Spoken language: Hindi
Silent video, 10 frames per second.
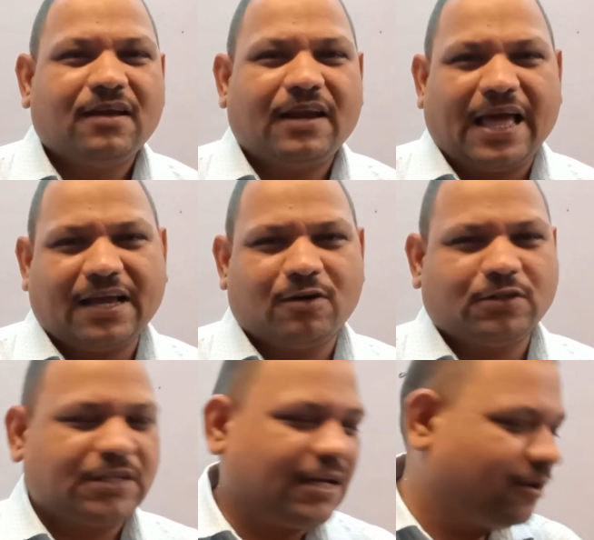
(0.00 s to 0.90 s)
लाइक करो
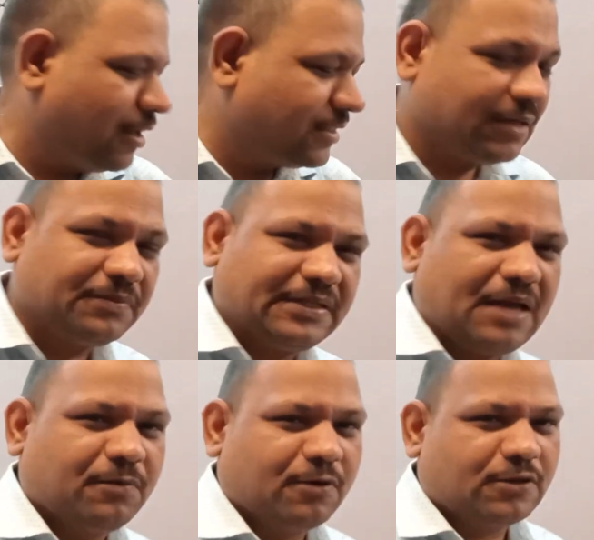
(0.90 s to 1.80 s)
शेयर करो एंड
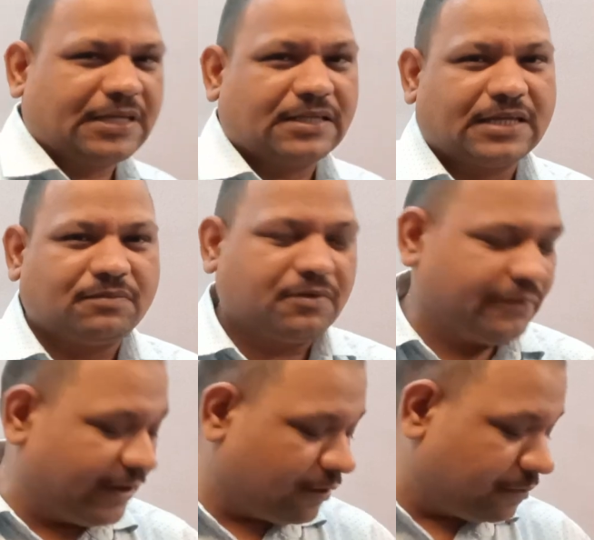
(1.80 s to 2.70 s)
सब्सक्राइब करो साथ साथ में
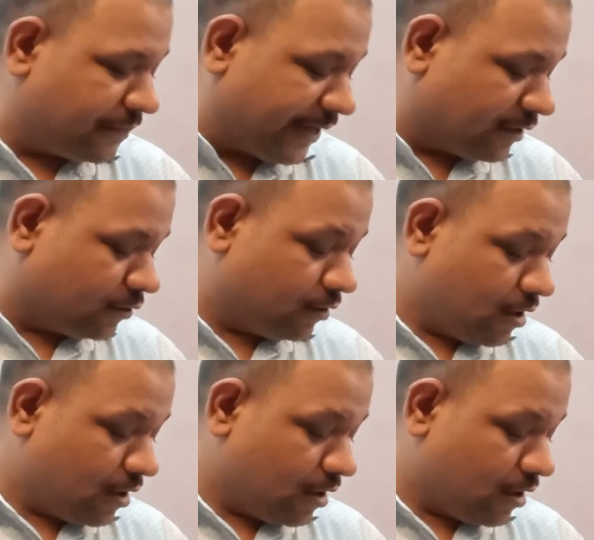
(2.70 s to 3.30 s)
फ्रेंड को भी भेजो